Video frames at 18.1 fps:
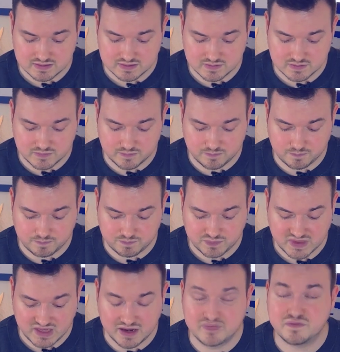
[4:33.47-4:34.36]

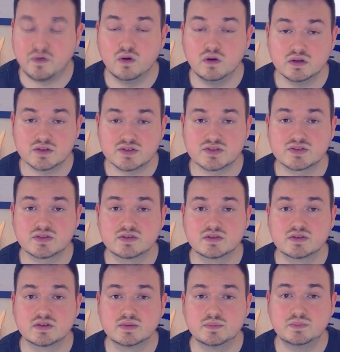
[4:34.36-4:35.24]
ähm,
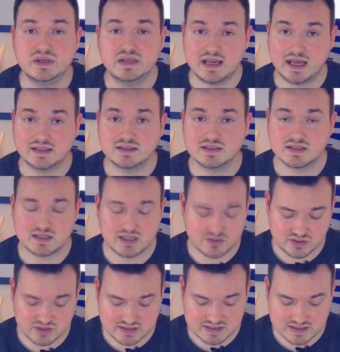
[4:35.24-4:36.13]
Erfolgsbilanz,
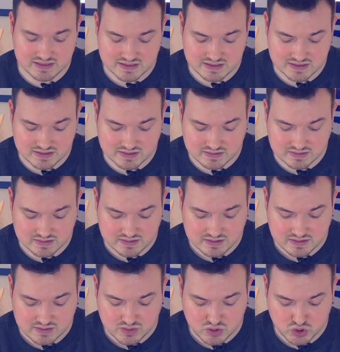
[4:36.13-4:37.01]
also das letzte
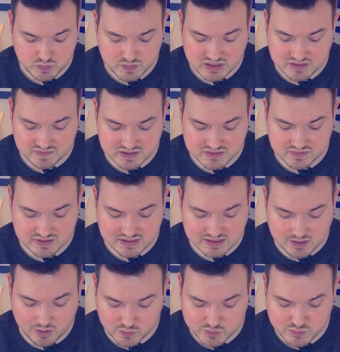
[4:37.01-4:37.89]
Spiel, was wir
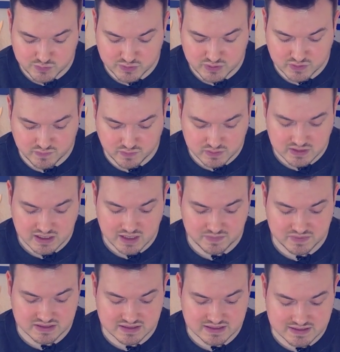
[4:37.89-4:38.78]
gegen Augsburg gewonnen
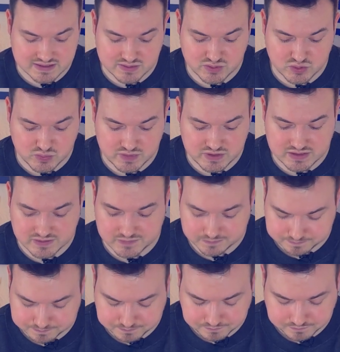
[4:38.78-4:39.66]
haben, das letzte
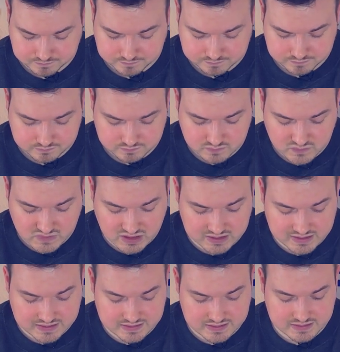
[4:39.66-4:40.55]
Spiel
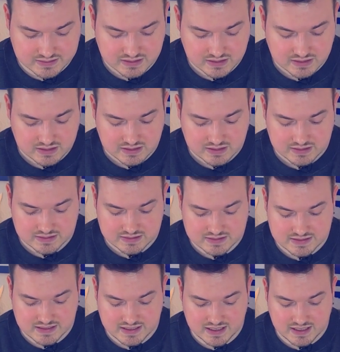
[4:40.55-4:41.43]
in
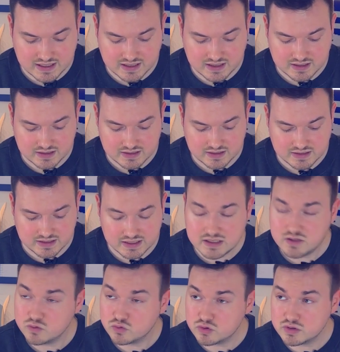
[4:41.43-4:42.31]
der
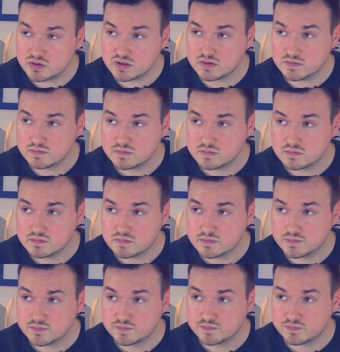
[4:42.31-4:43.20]
Hinrunde,
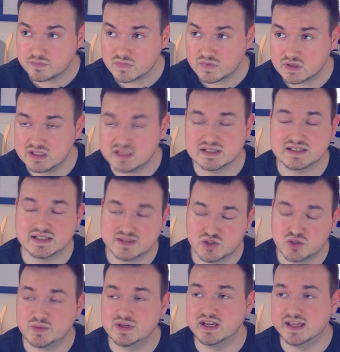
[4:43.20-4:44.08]
nicht das
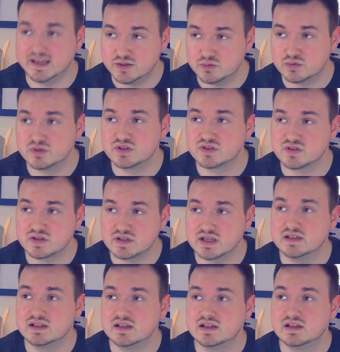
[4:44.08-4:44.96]
letzte Spiel in der Hinrunde,
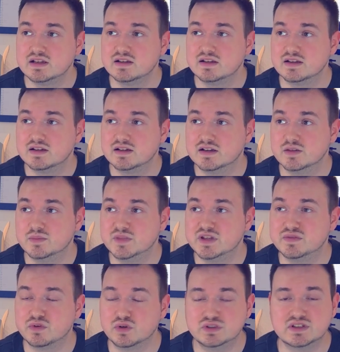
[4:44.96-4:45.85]
sondern
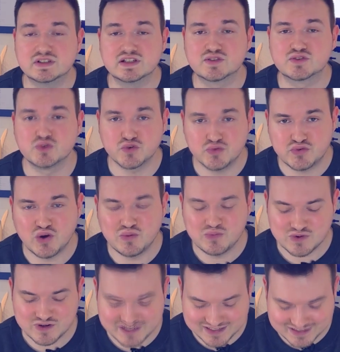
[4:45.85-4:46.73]
ähm, ich wollte das so
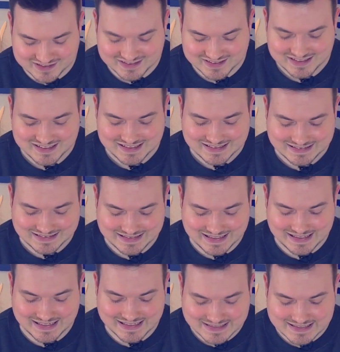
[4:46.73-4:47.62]
formulieren,
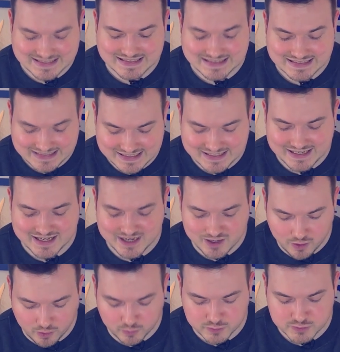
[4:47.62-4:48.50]
der letzte Sieg
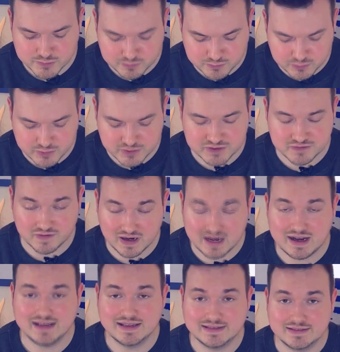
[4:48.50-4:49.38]
gegen Augsburg
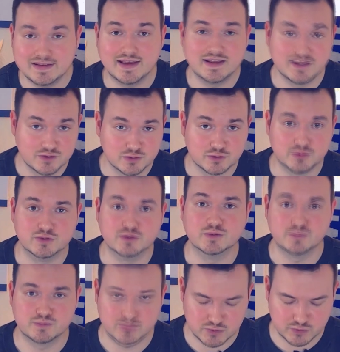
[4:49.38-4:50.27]
war in der
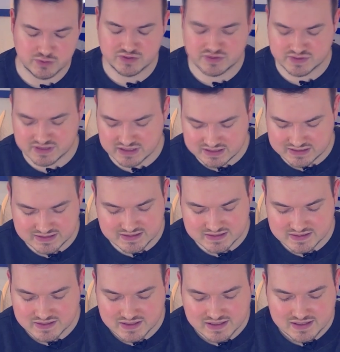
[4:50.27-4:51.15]
Hinrunde. So ist es
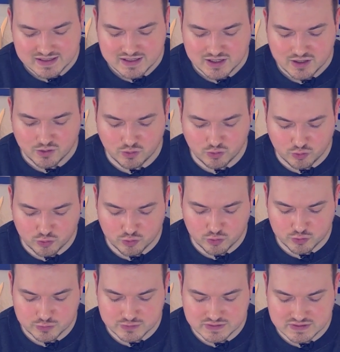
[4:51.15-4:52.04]
richtig.
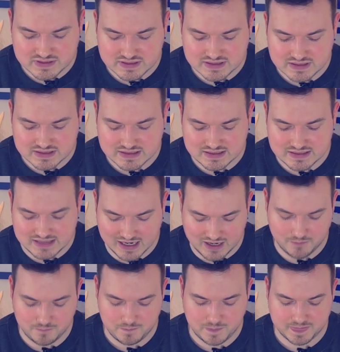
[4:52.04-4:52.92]
Und
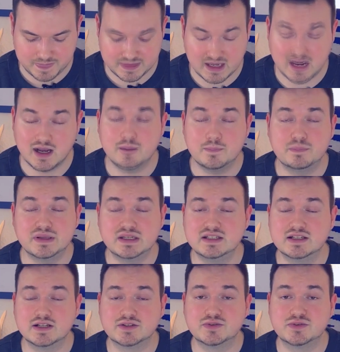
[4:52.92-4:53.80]
ja, da bin
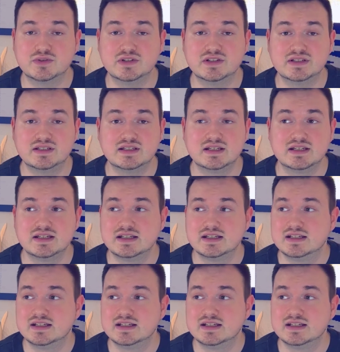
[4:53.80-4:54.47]
ich natürlich